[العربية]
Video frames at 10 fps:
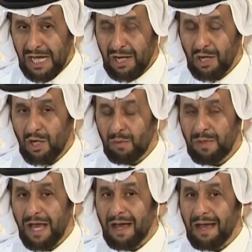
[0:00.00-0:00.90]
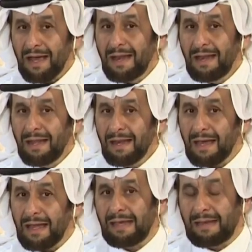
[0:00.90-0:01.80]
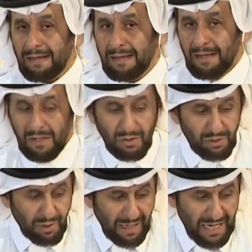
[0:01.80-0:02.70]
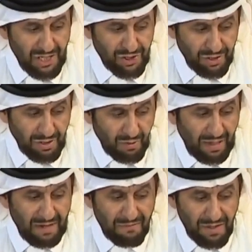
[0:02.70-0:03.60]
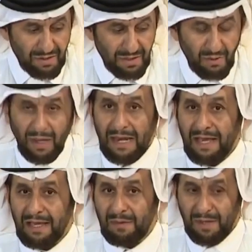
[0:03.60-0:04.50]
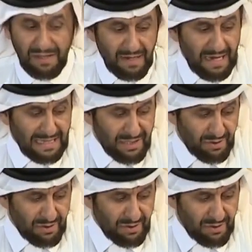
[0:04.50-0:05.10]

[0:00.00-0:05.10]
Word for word: يشارك لو بأقل القليل وأنتم على جر وعلى فضل وعلى خير بإذن الله